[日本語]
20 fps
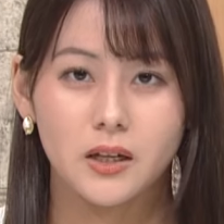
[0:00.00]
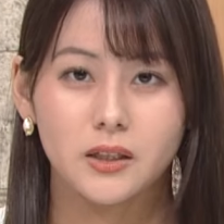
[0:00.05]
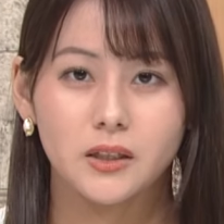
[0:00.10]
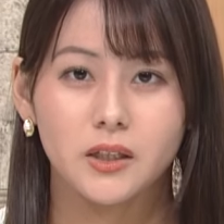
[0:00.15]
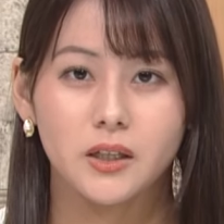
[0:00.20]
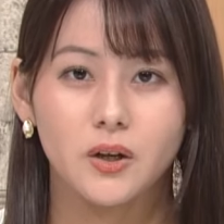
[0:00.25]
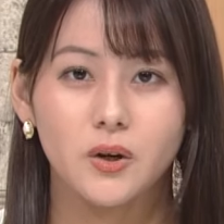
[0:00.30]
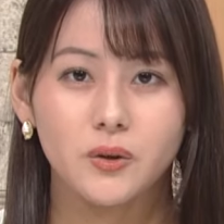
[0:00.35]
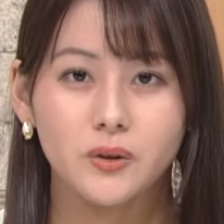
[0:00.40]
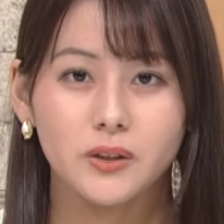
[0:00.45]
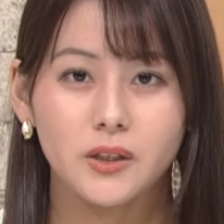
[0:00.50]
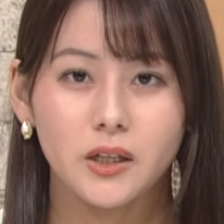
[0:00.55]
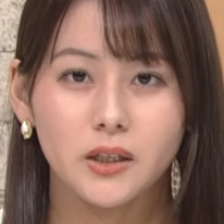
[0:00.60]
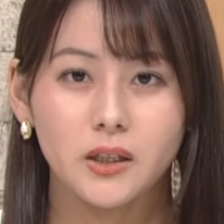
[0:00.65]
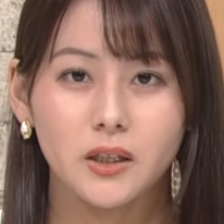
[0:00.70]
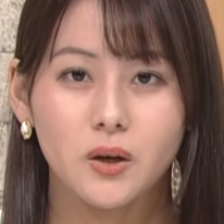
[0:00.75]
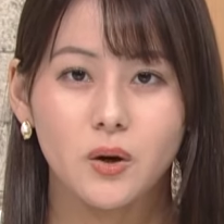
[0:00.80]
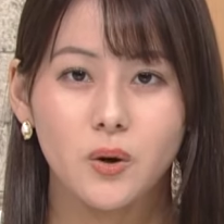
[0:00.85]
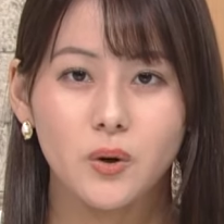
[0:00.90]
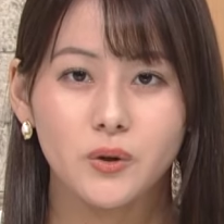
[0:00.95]
記録
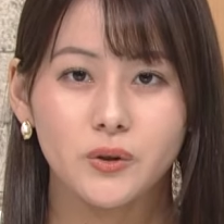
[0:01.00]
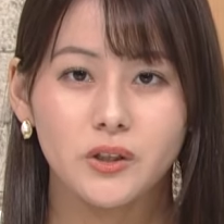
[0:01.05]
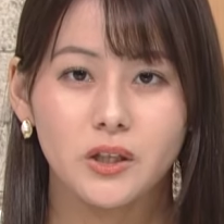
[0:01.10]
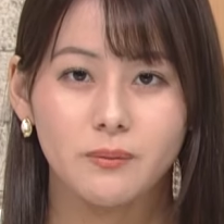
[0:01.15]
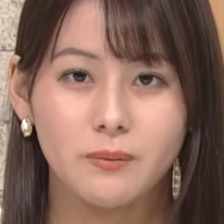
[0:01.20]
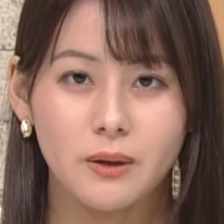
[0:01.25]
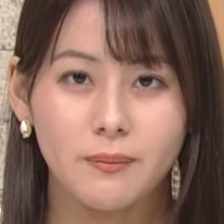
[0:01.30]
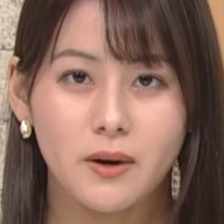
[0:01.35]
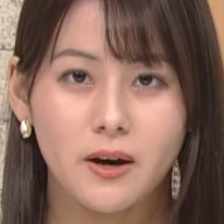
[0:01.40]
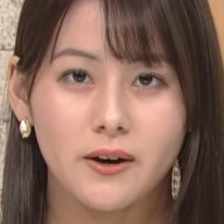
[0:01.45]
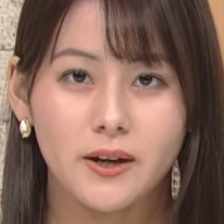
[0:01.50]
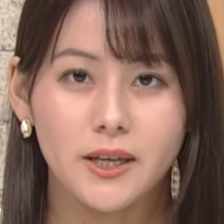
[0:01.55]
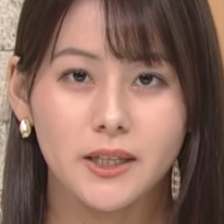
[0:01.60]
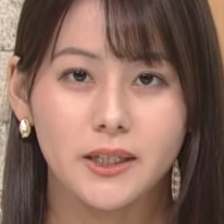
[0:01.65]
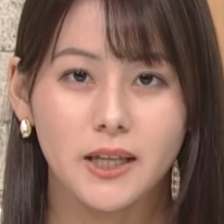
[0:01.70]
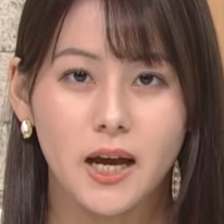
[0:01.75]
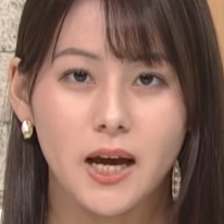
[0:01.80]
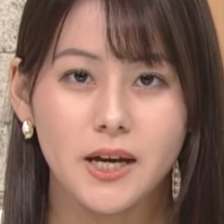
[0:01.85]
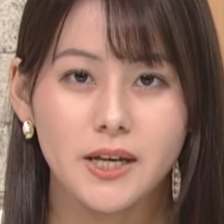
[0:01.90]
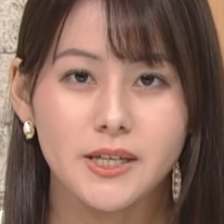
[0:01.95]
的豪雨に見舞わ
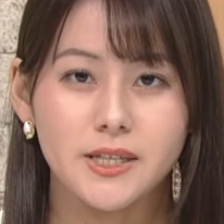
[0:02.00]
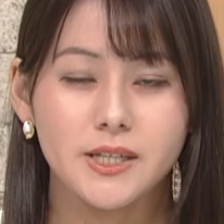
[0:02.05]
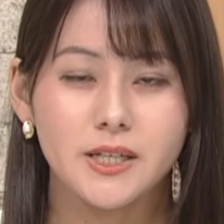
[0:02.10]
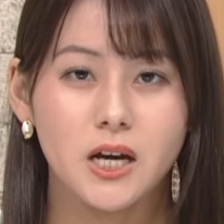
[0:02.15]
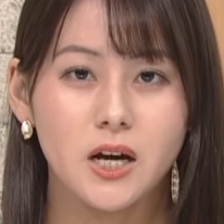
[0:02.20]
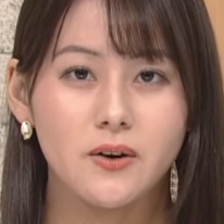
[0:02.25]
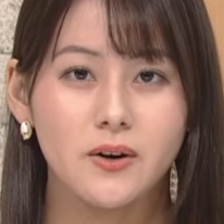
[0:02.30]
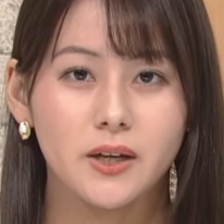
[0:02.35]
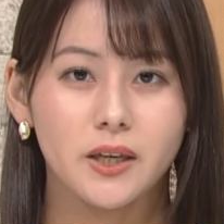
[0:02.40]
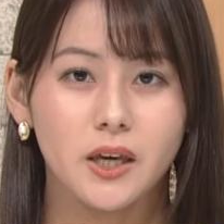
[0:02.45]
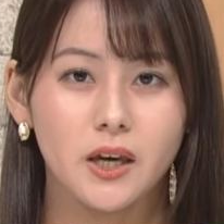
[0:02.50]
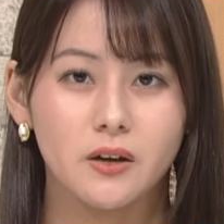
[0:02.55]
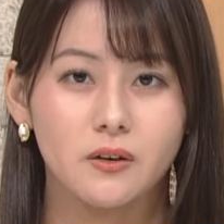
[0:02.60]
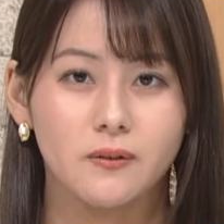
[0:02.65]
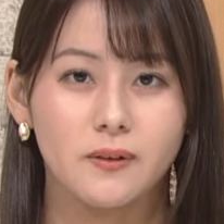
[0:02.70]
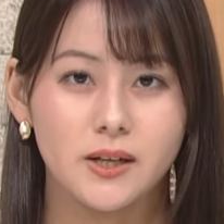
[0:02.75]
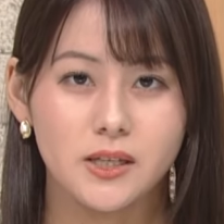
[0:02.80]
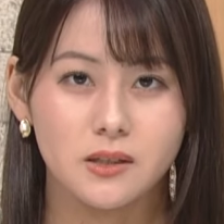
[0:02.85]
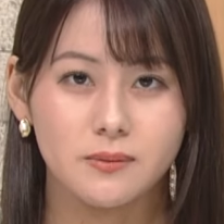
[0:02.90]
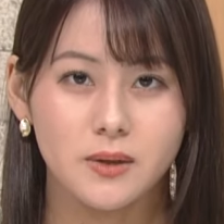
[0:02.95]
れた石川
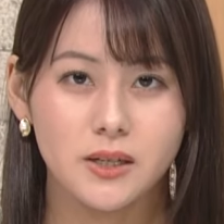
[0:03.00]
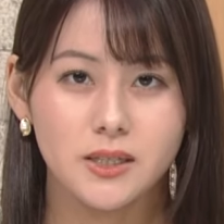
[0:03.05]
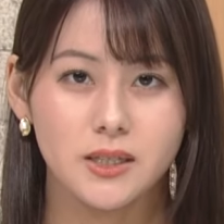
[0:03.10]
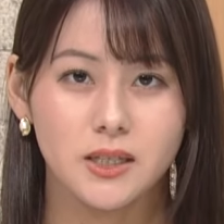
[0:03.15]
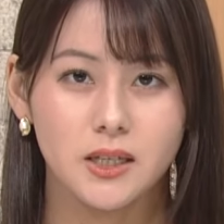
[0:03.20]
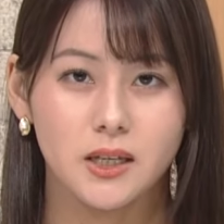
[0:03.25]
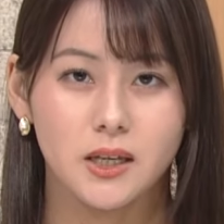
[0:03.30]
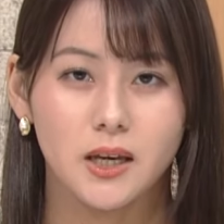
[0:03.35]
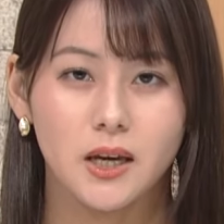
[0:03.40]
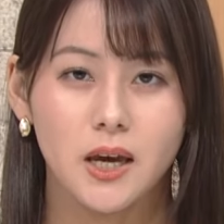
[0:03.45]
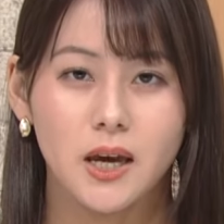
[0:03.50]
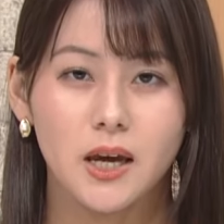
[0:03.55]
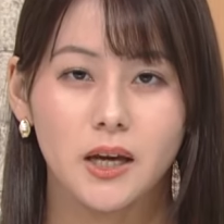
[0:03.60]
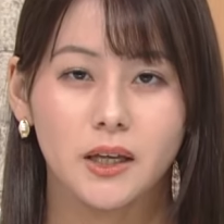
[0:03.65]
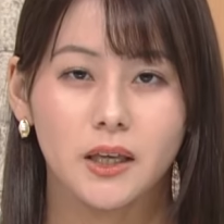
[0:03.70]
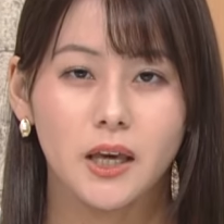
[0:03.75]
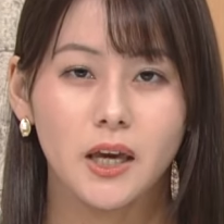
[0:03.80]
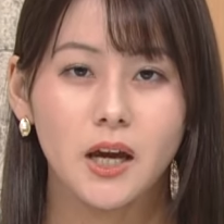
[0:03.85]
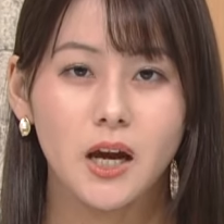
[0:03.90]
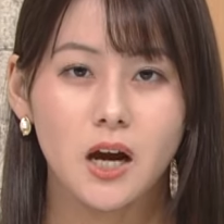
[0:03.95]
県輪島市に
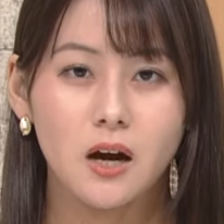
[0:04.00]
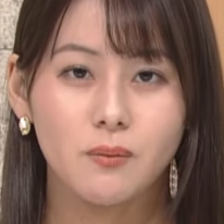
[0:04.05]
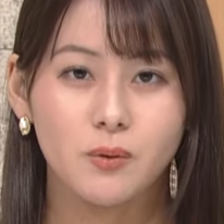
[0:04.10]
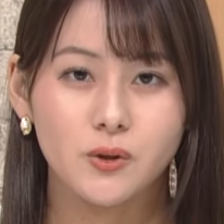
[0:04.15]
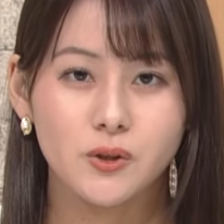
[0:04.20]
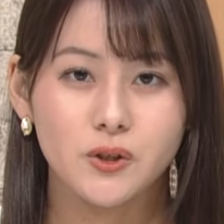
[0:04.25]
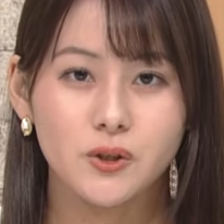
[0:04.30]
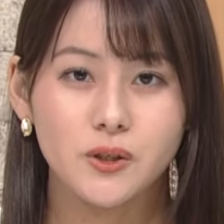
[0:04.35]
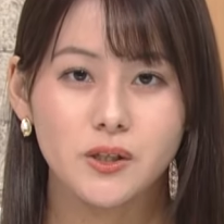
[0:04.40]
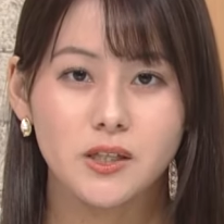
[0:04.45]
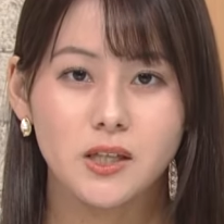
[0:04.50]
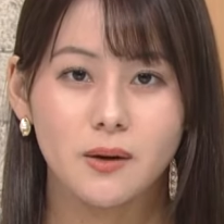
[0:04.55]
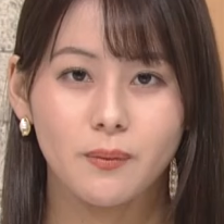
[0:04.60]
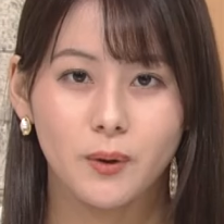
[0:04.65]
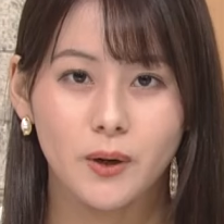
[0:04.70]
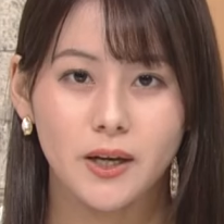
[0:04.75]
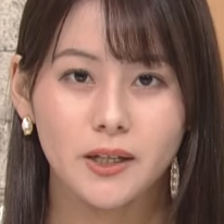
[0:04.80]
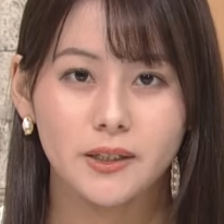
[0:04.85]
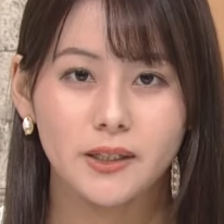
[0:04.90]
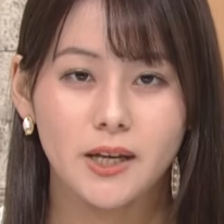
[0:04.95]
県が募集し
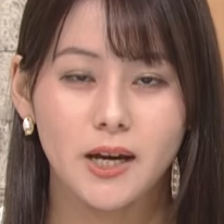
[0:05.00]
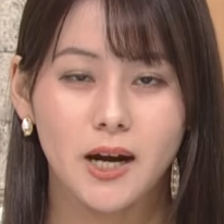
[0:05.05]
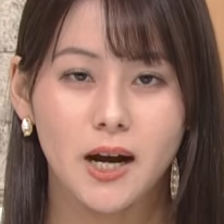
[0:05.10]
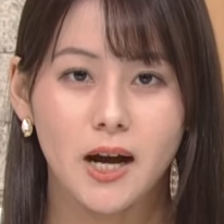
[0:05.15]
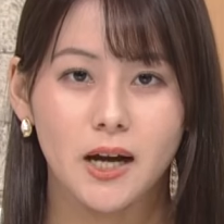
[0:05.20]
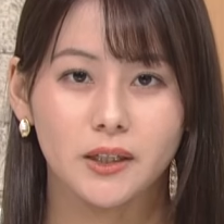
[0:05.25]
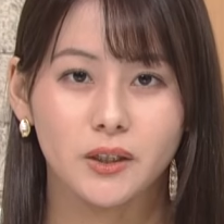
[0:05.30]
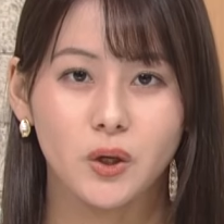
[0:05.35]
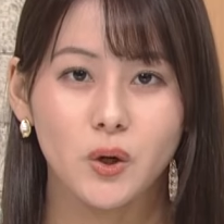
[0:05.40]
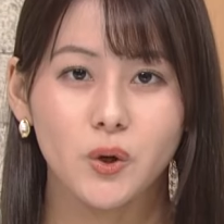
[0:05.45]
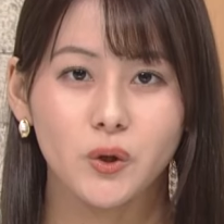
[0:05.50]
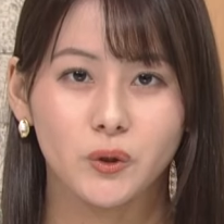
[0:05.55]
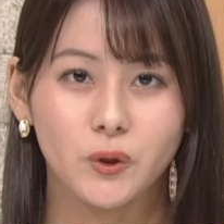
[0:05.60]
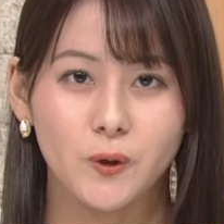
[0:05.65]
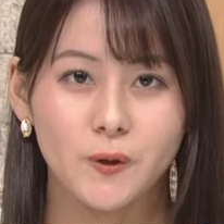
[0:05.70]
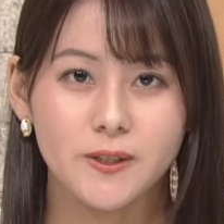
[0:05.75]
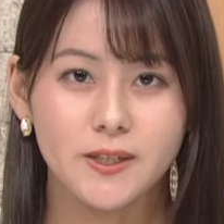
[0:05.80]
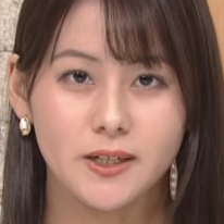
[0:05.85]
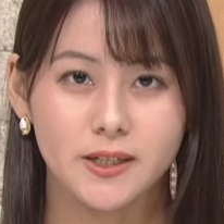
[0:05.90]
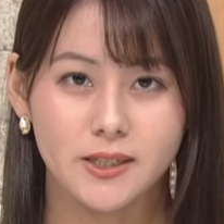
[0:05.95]
たボランティアが今
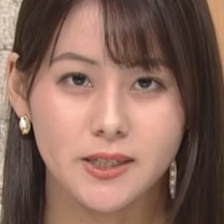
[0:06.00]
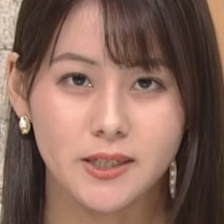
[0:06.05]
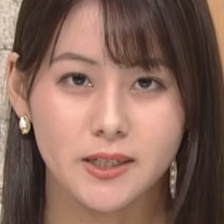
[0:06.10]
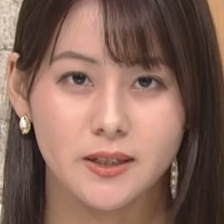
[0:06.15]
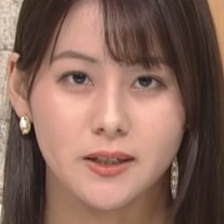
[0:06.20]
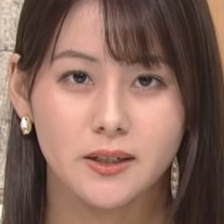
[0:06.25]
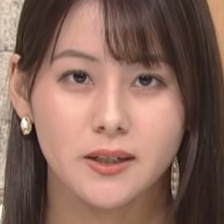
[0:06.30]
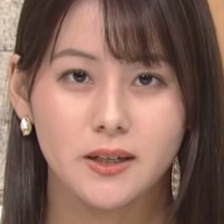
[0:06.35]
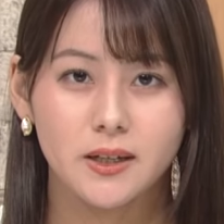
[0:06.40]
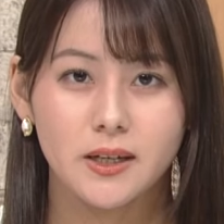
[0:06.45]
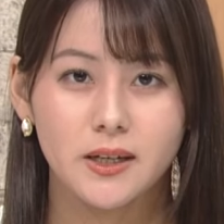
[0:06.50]
日到着し